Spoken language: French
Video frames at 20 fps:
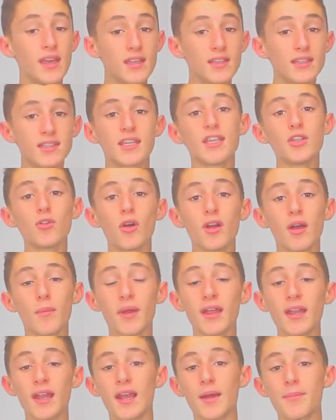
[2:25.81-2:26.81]
Sinon,
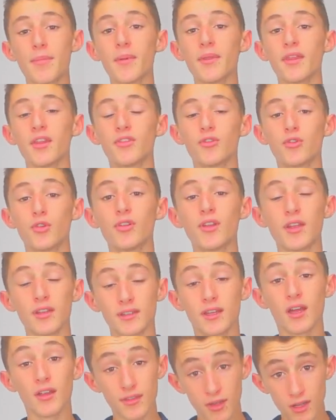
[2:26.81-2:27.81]
après, il est capable
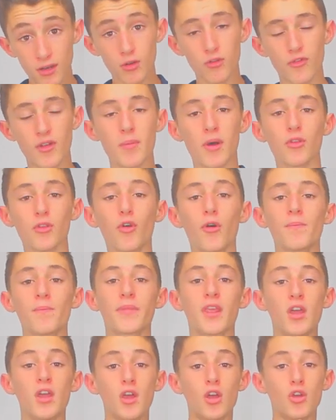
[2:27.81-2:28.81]
d'en enlever pardon,
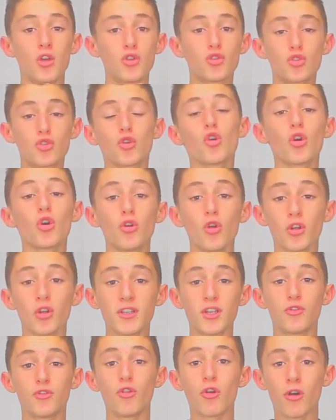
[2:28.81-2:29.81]
sur
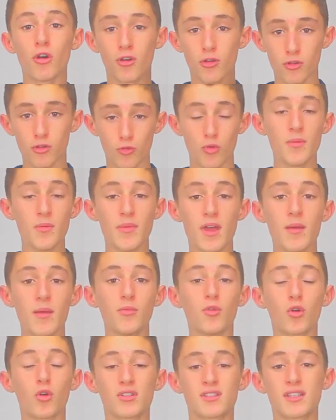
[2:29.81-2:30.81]
l'ordinateur
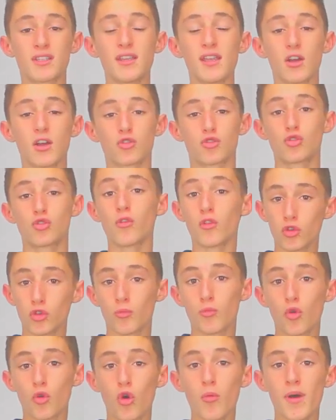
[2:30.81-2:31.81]
lui-même, donc c'est-à-dire sur
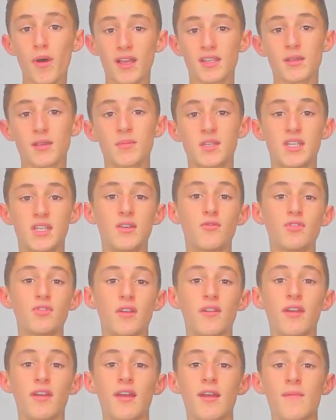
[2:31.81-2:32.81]
votre bureau, par exemple, si vous
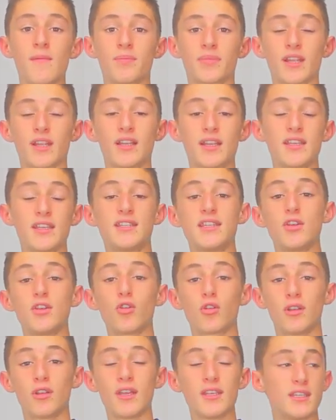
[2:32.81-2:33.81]
avez
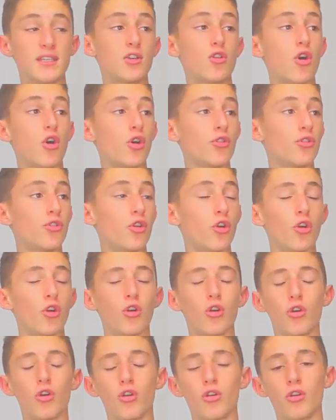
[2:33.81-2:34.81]
les, les icônes
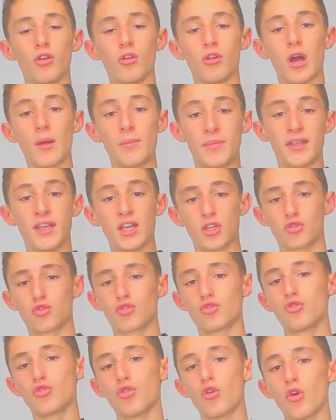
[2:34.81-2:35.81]
euh,
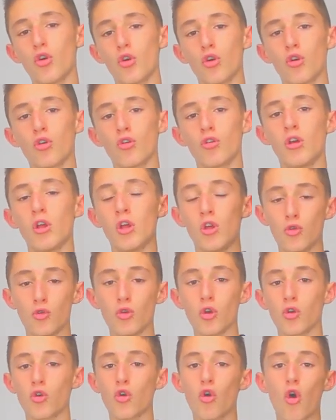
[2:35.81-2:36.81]
applications,
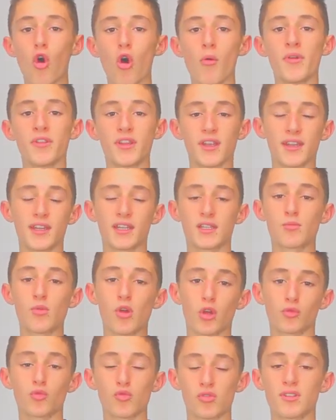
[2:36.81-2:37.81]
Google Chrome, Internet
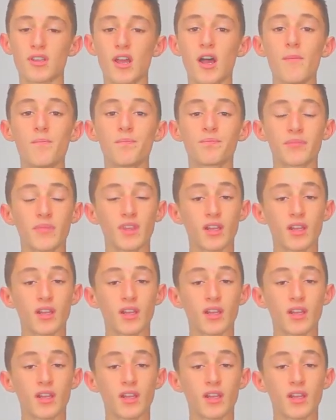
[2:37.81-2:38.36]
Explorer, tout ça.